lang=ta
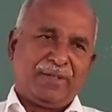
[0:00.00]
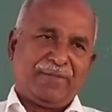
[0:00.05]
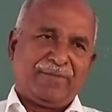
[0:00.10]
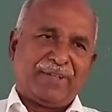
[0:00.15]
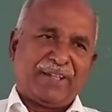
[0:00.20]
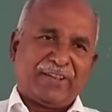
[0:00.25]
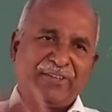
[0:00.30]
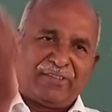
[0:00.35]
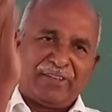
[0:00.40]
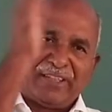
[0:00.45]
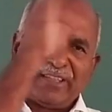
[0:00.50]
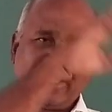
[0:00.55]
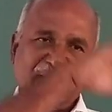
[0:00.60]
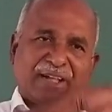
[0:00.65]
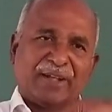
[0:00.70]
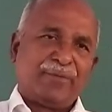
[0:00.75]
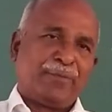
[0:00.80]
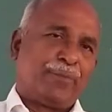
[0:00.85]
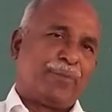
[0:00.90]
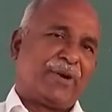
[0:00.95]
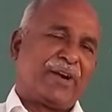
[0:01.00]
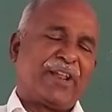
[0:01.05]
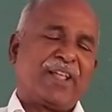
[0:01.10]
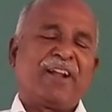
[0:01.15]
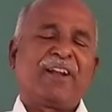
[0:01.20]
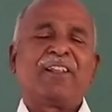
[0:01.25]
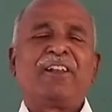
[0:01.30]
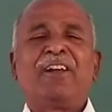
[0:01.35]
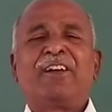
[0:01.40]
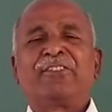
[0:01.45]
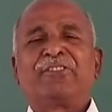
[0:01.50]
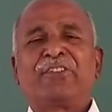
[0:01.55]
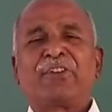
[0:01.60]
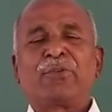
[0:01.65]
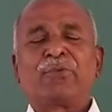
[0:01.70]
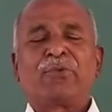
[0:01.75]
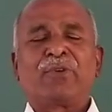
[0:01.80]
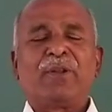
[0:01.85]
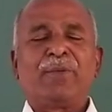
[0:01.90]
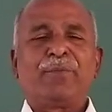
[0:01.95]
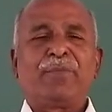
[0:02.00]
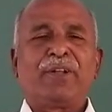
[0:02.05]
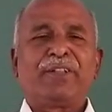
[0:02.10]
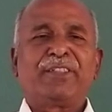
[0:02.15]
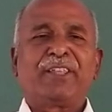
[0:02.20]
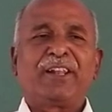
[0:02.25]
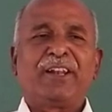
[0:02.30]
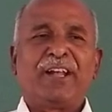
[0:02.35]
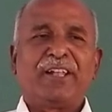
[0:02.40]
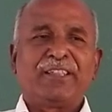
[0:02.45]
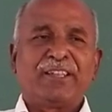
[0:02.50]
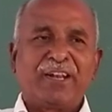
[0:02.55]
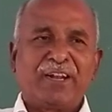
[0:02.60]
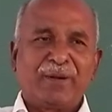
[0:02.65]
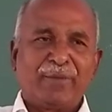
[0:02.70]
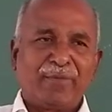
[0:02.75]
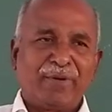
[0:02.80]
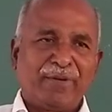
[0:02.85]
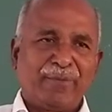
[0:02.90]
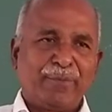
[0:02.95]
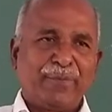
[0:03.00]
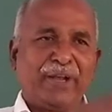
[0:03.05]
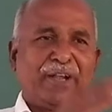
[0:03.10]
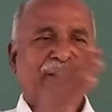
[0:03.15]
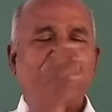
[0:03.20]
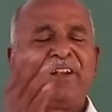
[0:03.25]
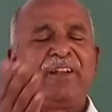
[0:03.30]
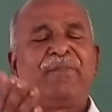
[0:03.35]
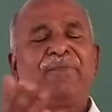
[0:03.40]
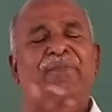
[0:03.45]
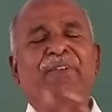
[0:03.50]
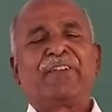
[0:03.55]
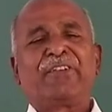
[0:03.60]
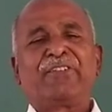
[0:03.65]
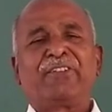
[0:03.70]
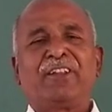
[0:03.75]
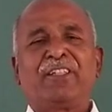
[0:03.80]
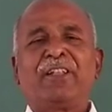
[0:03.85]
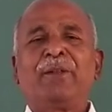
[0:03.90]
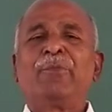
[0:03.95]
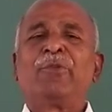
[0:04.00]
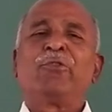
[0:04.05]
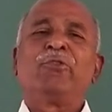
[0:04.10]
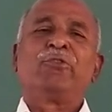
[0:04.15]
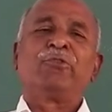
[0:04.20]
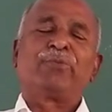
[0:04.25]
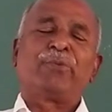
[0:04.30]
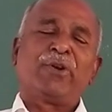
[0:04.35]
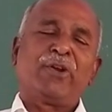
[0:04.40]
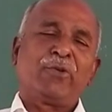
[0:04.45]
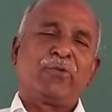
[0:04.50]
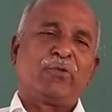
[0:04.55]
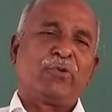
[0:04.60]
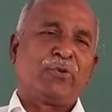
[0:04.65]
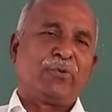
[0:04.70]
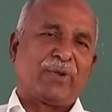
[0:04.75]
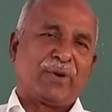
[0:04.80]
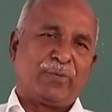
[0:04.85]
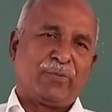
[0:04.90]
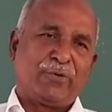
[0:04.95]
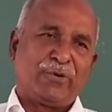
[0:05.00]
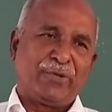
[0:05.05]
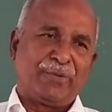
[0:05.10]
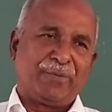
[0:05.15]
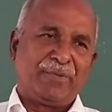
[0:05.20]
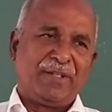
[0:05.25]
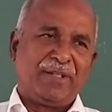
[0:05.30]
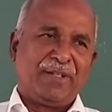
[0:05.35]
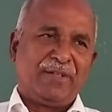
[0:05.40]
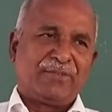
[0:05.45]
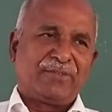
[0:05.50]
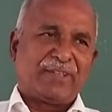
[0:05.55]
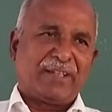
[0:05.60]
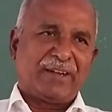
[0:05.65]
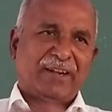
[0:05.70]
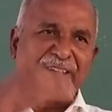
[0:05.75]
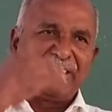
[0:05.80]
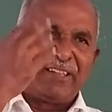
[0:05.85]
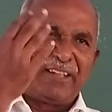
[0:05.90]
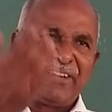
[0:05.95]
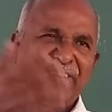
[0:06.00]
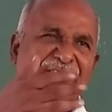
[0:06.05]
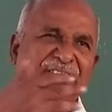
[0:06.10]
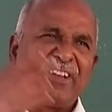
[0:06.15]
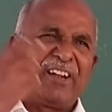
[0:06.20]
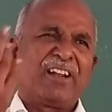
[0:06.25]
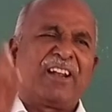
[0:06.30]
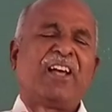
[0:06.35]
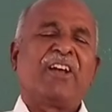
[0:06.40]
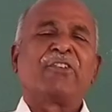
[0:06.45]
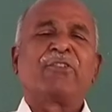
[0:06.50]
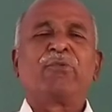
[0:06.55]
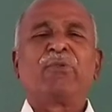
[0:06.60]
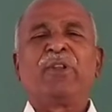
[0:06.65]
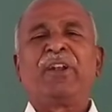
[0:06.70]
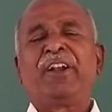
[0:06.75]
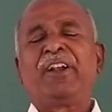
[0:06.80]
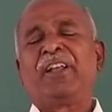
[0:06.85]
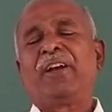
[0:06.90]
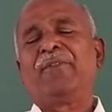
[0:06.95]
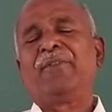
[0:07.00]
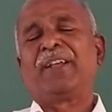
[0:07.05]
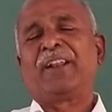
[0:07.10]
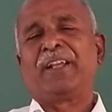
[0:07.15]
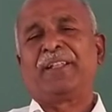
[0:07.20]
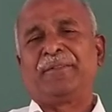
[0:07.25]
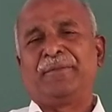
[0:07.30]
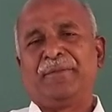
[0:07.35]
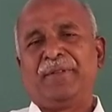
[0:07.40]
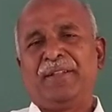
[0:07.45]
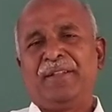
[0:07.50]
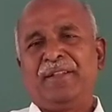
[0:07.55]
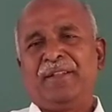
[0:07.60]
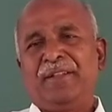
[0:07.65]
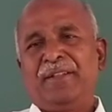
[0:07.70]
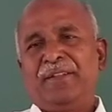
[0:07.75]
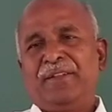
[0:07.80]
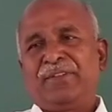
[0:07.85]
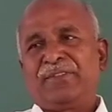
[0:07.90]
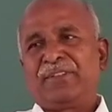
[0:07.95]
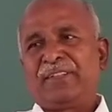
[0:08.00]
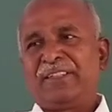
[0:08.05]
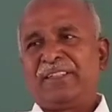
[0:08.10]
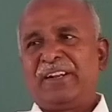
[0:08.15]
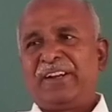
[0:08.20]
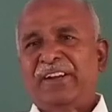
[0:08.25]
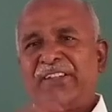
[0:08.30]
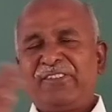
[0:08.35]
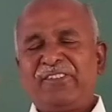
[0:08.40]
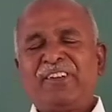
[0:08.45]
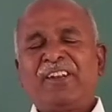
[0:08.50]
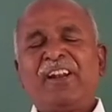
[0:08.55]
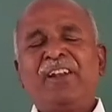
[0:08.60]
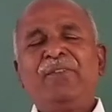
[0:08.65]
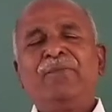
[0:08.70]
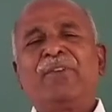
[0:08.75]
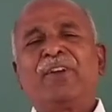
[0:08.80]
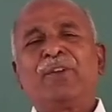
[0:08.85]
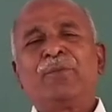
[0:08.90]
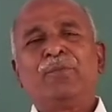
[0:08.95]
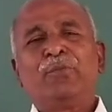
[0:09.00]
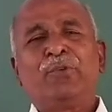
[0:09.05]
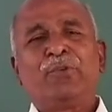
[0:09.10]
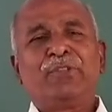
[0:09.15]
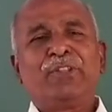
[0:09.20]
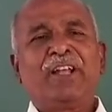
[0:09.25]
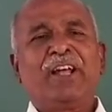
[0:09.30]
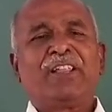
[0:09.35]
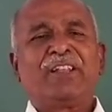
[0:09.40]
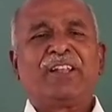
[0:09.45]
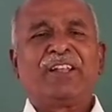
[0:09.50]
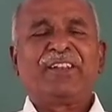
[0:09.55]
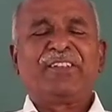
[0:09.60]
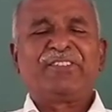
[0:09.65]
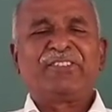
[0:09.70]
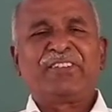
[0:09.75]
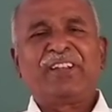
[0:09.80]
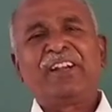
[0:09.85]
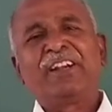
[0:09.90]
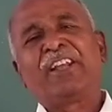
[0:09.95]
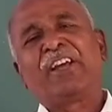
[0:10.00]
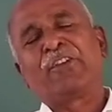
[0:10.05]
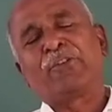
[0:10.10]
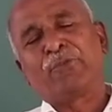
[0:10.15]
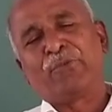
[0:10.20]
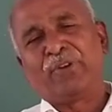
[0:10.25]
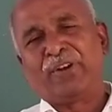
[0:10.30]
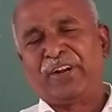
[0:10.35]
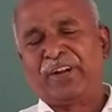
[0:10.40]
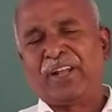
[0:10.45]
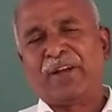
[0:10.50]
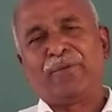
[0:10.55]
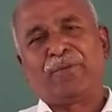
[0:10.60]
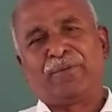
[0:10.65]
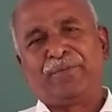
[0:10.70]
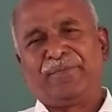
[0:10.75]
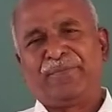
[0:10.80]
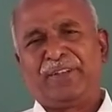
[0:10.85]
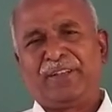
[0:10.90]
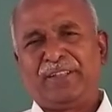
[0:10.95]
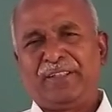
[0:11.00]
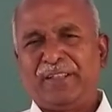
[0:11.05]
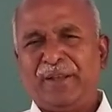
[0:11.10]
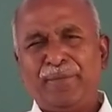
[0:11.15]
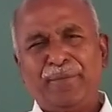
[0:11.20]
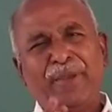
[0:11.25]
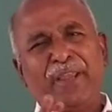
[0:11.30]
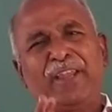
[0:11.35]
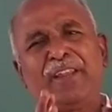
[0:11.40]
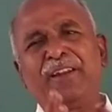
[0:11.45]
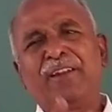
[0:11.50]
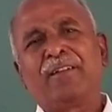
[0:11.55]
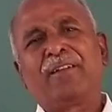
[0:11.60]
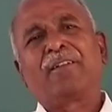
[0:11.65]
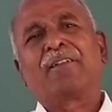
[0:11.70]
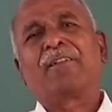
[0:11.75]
வேறு அந்த பழைய அனலாக் சர்க்கியூட்லாம் பார்த்தீங்கன்னா அதில் நம்ம மீட்டர் டிஃப்ளெக்ஷனை தான் நம்ம யூஸ் பண்ணி கொண்டு வர முடியும் ஸோ அதனால் இந்த ரிசல்ட்லாம் அக்யூரேட்டாக வராது ஸோ இந்த டிஜிட்டல் வரும்போது அதில் ரிசல்ட் அக்யூரேட்டாக வரும் இதுதான் மெயின்